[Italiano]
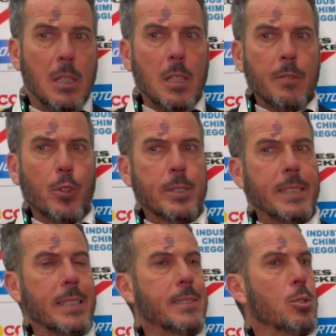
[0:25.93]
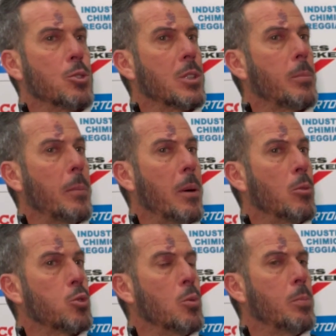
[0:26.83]
forse nel secondo tempo abbiamo
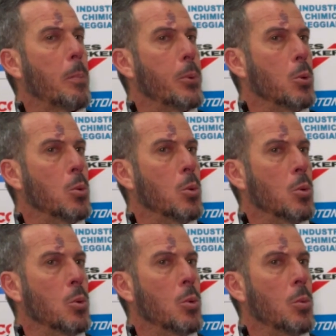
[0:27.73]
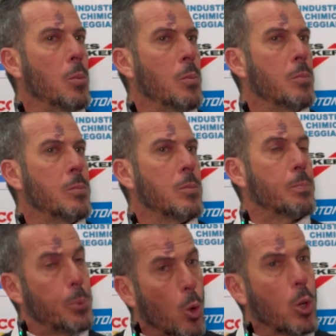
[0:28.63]
avuto un po' più,
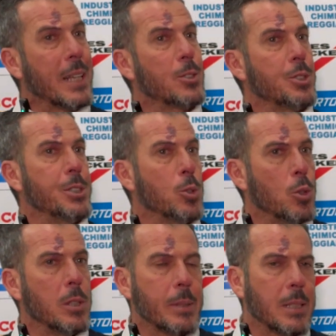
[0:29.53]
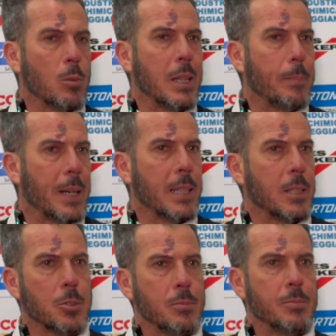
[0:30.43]
più occasioni noi, perché quella palla
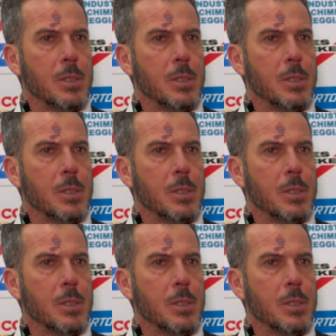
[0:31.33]
Non,